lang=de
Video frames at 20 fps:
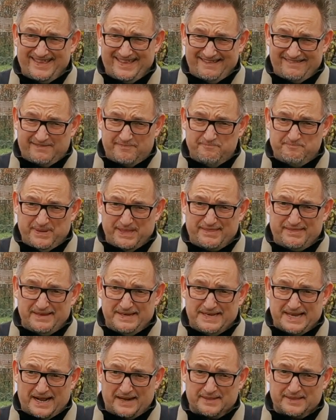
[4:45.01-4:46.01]
sie ist ein
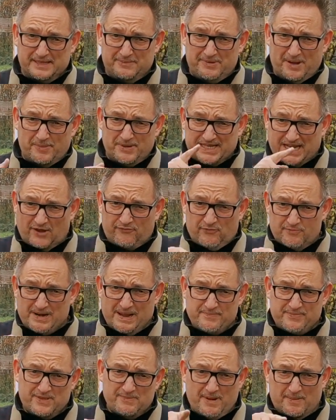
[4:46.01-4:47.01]
bisschen langsamer, aber dafür
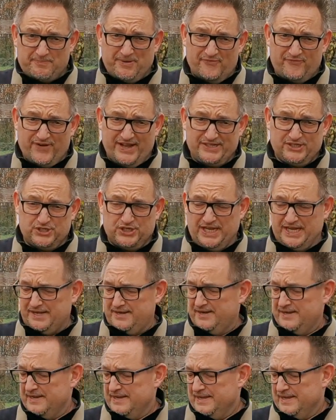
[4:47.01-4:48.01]
bleibt sie immer perfekt
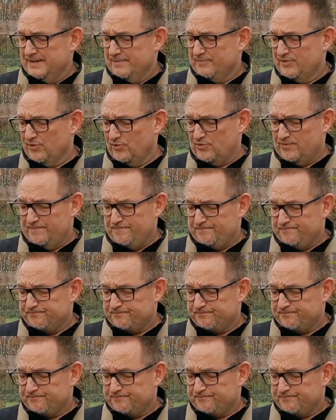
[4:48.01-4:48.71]
stehen. So.